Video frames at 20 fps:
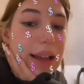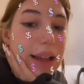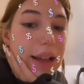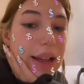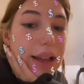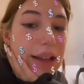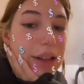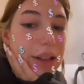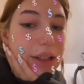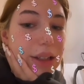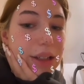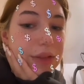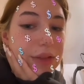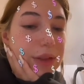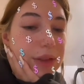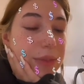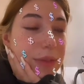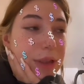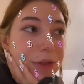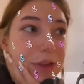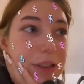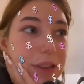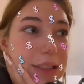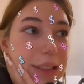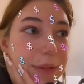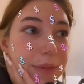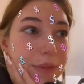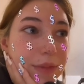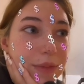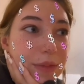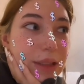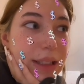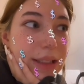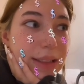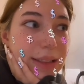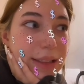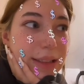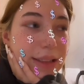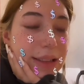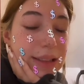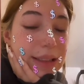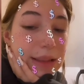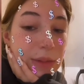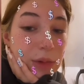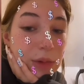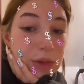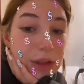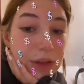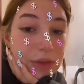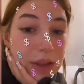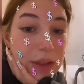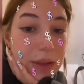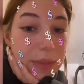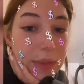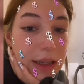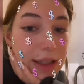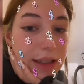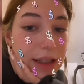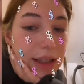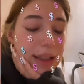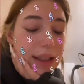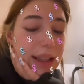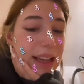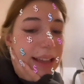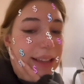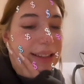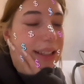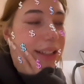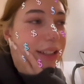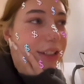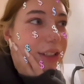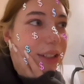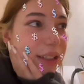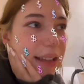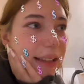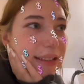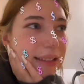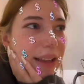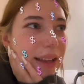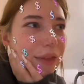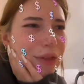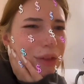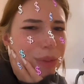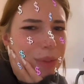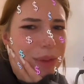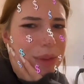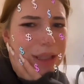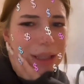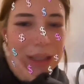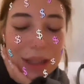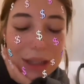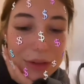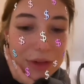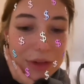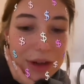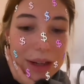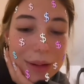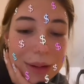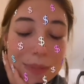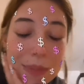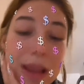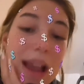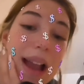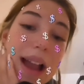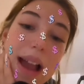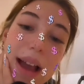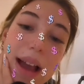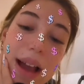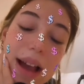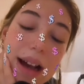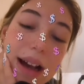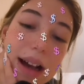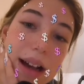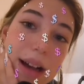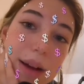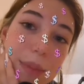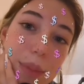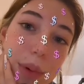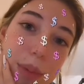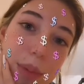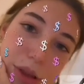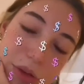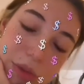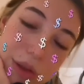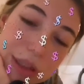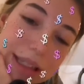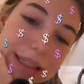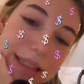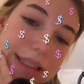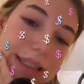ale e, wiem, że Wy zam, tęsknicie za mną na filmach, ja też tęsknię w sumie za nagrywaniem, e, po prostu